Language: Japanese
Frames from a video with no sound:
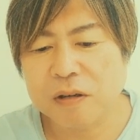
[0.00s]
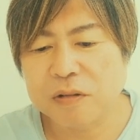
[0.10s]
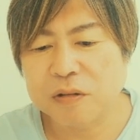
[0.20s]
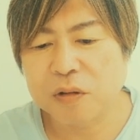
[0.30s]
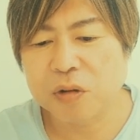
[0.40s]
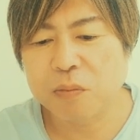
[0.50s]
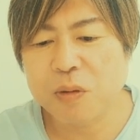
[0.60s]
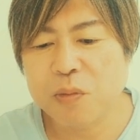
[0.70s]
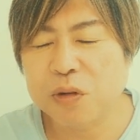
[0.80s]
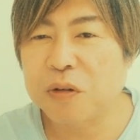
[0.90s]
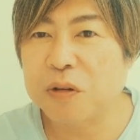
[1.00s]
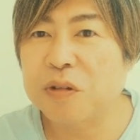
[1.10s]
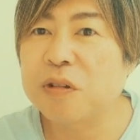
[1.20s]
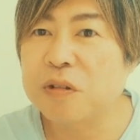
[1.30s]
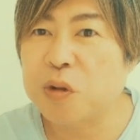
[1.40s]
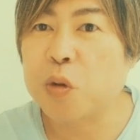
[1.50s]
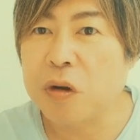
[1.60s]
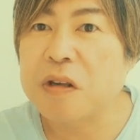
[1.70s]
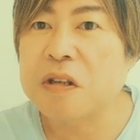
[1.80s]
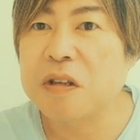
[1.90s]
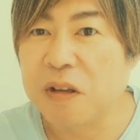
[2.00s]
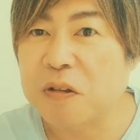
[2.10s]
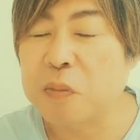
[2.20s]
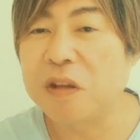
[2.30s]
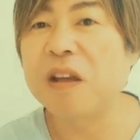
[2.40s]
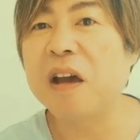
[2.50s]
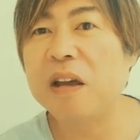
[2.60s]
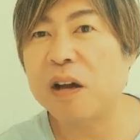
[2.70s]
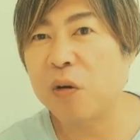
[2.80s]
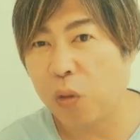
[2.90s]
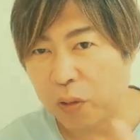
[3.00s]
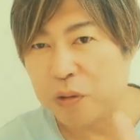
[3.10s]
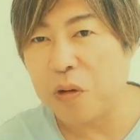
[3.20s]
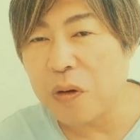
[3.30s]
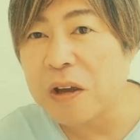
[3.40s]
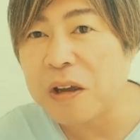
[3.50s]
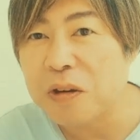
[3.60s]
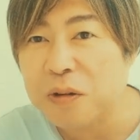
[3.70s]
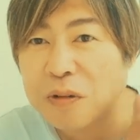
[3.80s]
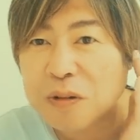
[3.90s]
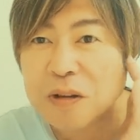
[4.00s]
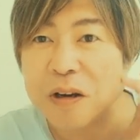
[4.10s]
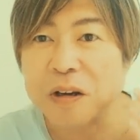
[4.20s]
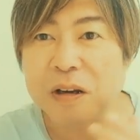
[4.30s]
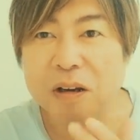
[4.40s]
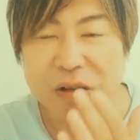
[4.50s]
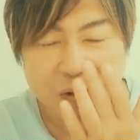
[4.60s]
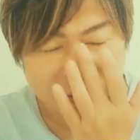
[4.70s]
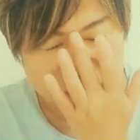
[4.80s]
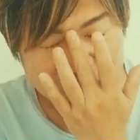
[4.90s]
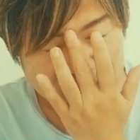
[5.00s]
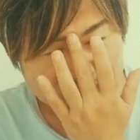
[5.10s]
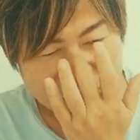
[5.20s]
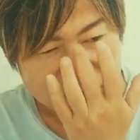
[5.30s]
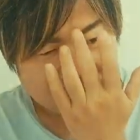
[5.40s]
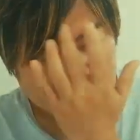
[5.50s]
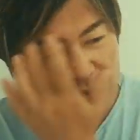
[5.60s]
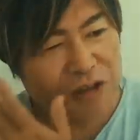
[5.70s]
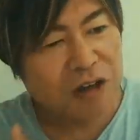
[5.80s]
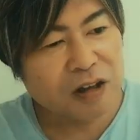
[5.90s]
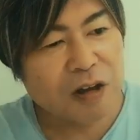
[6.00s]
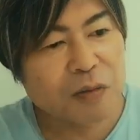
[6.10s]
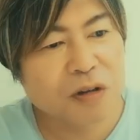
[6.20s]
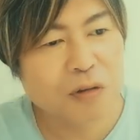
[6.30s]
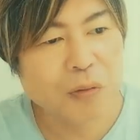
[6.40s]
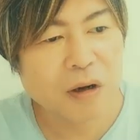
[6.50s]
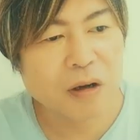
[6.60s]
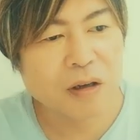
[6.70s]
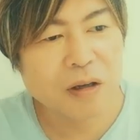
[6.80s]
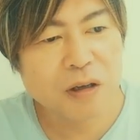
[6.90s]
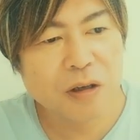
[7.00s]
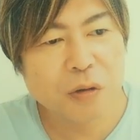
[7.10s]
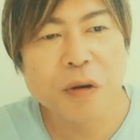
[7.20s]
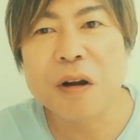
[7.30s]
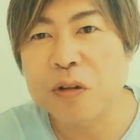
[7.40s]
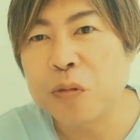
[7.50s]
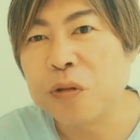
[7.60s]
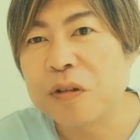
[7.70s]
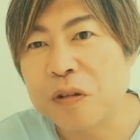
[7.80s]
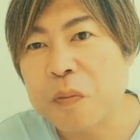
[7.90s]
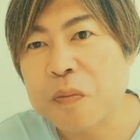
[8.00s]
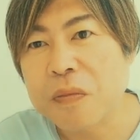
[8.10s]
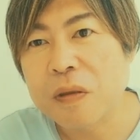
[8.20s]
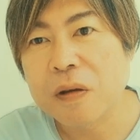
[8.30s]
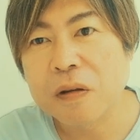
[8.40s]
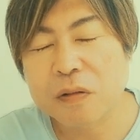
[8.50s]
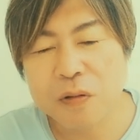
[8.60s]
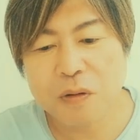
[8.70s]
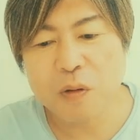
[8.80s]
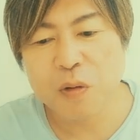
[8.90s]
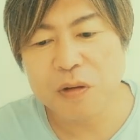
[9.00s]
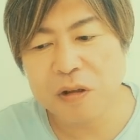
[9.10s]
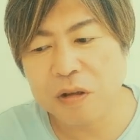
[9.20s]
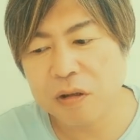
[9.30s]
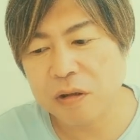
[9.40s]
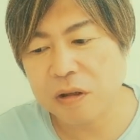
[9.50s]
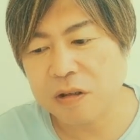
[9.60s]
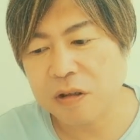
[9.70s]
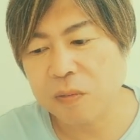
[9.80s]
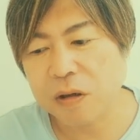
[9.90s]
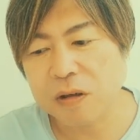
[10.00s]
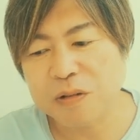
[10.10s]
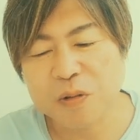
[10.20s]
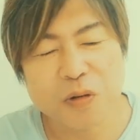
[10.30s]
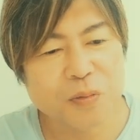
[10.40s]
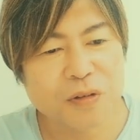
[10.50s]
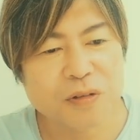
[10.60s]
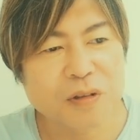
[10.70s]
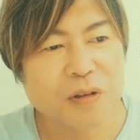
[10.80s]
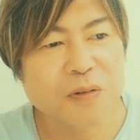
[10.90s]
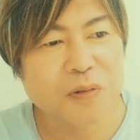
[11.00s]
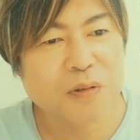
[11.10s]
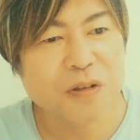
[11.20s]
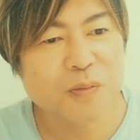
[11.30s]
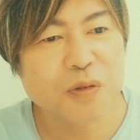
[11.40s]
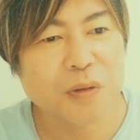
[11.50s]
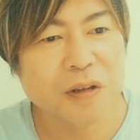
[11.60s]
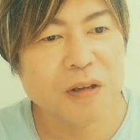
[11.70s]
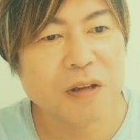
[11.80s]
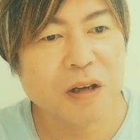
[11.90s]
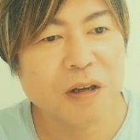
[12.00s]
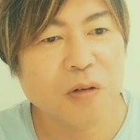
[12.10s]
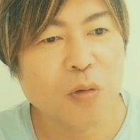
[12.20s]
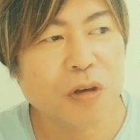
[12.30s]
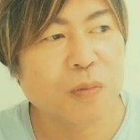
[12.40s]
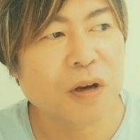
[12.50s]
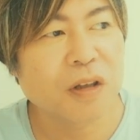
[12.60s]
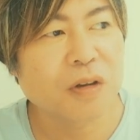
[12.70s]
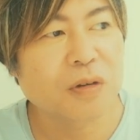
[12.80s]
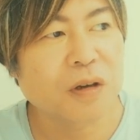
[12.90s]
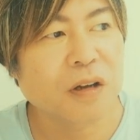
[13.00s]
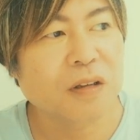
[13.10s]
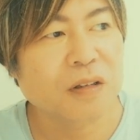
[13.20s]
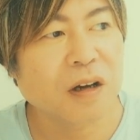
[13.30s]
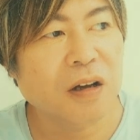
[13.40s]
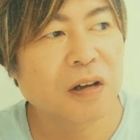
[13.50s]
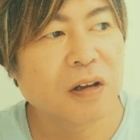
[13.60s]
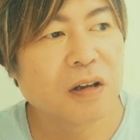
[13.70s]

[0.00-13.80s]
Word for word: かくそっと見守ってくれると嬉しいです、みたいなことを言及するんじゃないかなと。付き合ってますとは言わないと思うんですよ。それを本人たちに任しておりますっていう事務所は大体お決まりで言うじゃないですか。